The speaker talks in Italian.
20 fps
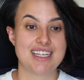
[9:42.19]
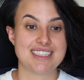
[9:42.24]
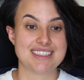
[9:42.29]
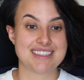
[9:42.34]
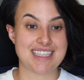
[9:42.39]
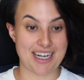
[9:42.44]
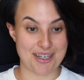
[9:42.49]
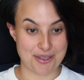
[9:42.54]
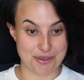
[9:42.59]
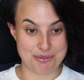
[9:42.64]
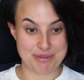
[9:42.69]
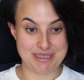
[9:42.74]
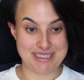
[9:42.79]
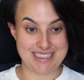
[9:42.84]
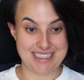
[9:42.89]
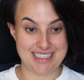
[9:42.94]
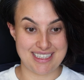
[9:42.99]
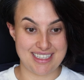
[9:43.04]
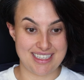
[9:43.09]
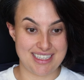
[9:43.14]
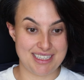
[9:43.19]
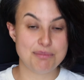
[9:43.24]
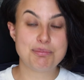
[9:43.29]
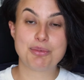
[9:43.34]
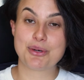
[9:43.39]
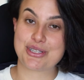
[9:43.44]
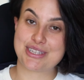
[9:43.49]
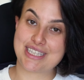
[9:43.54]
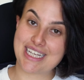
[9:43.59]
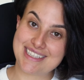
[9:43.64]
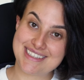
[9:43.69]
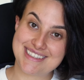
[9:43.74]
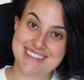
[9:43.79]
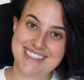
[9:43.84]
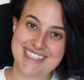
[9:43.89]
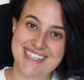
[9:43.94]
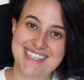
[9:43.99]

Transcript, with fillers: Saranno mesi importanti